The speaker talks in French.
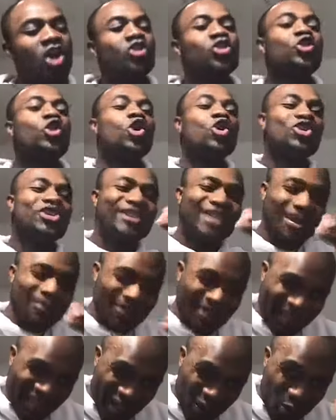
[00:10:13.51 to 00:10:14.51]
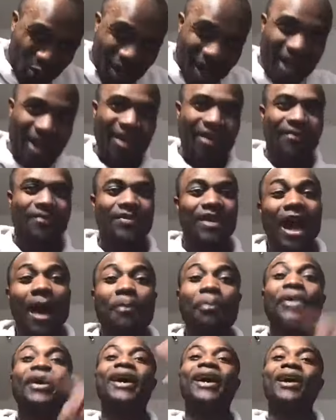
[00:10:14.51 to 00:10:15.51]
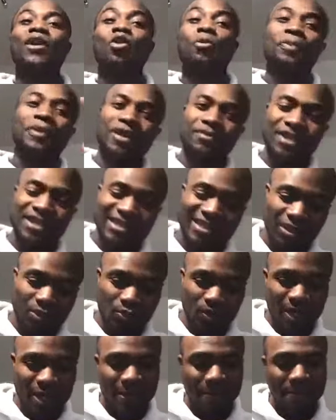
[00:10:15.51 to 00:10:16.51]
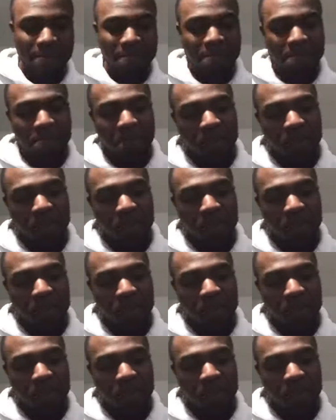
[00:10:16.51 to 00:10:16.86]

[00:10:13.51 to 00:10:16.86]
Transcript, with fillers: un deuxième circulaire après le premier circulaire.